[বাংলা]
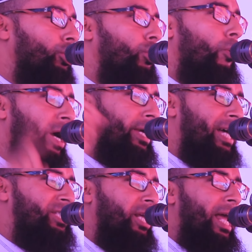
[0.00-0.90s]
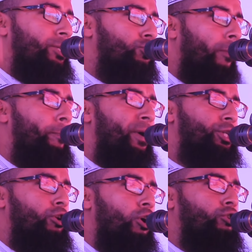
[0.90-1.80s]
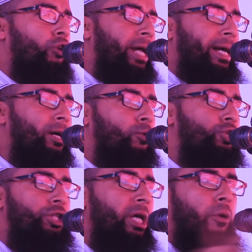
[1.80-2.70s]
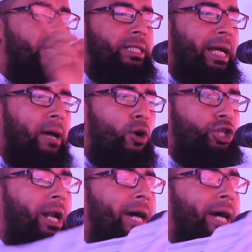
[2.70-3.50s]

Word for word: হতো ওই এসিলেন চব্বিশ লক্ষ টাকা ঘুষ দিয়ে ওই জায়গায় বসা